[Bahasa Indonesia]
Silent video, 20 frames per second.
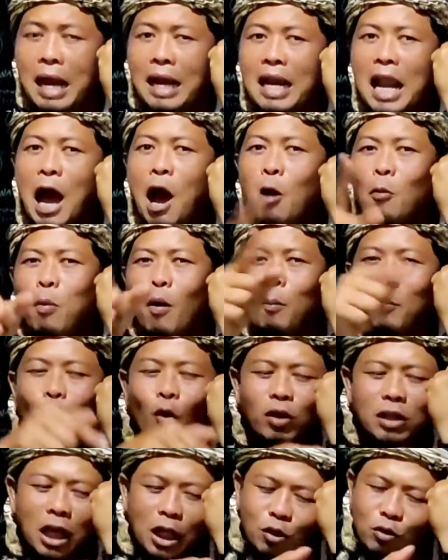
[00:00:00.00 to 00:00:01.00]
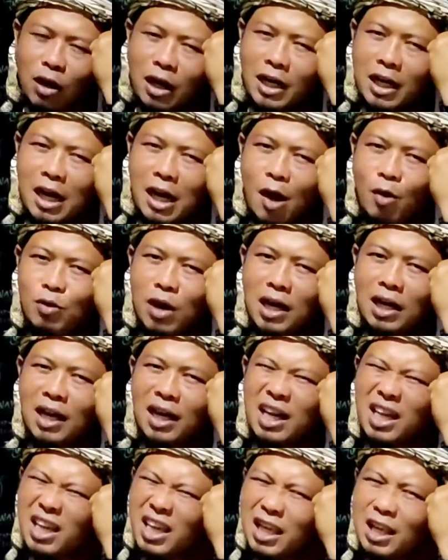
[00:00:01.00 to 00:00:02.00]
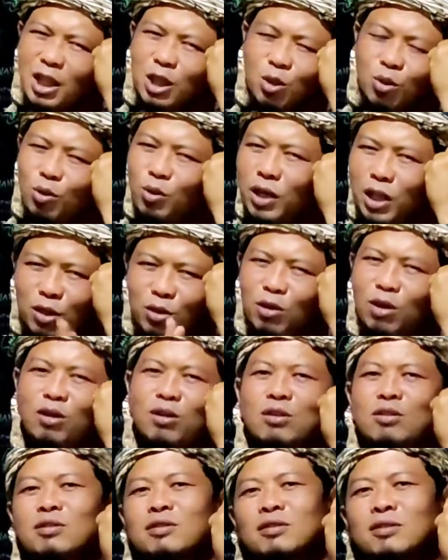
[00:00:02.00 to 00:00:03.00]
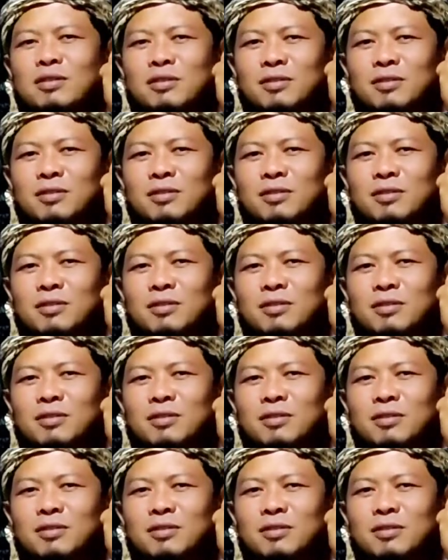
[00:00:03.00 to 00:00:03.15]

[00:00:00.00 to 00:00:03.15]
Nah, pupuknya itu dari daunan kering itu gitu loh.